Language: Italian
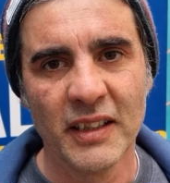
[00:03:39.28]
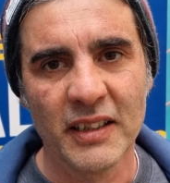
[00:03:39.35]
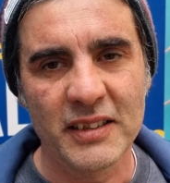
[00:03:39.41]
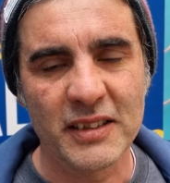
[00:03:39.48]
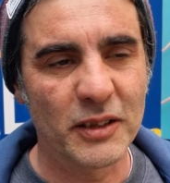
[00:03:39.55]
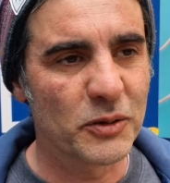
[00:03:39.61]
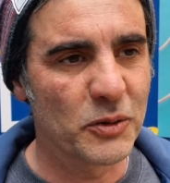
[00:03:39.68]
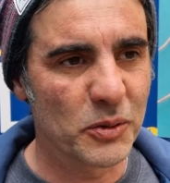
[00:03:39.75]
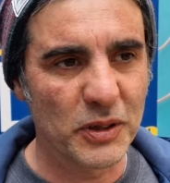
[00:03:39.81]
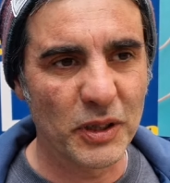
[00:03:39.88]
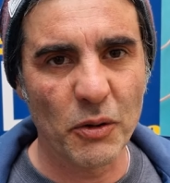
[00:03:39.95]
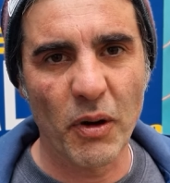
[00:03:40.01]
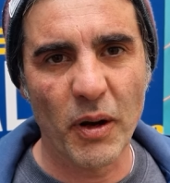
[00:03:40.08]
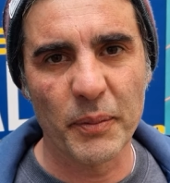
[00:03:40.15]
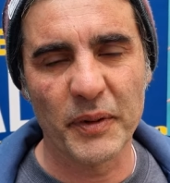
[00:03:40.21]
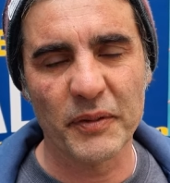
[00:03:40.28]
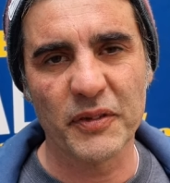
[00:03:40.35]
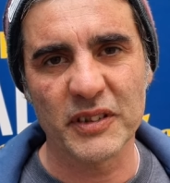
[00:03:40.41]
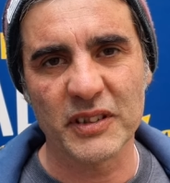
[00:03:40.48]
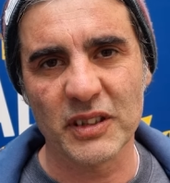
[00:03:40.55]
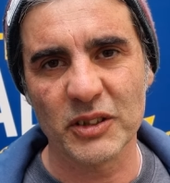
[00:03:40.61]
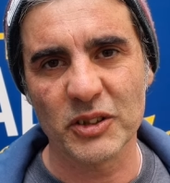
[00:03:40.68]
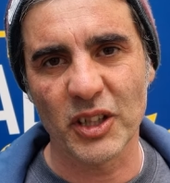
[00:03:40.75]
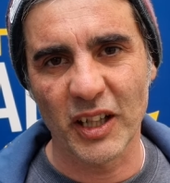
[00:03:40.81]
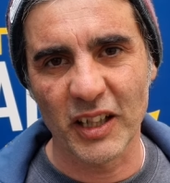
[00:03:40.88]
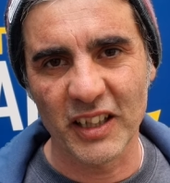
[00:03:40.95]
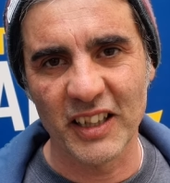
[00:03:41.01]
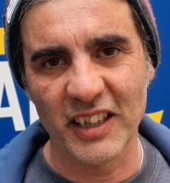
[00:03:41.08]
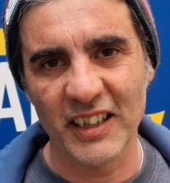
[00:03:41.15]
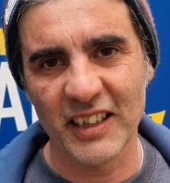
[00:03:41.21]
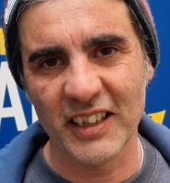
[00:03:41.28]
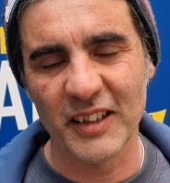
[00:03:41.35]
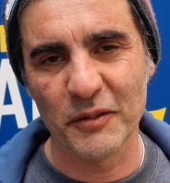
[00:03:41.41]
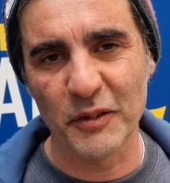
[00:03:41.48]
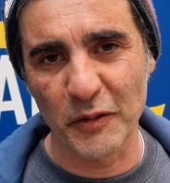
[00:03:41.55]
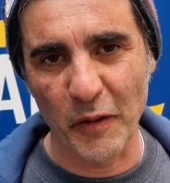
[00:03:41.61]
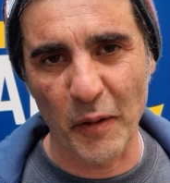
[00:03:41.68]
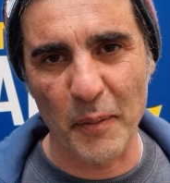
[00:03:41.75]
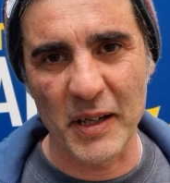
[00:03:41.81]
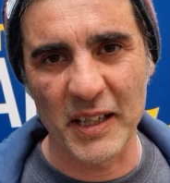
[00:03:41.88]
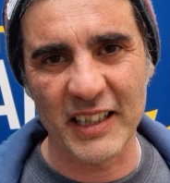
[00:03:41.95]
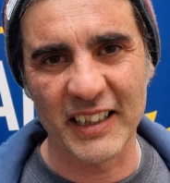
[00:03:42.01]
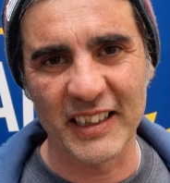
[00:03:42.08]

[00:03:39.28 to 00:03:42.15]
siamo tutti qua per festeggiare e viva Banca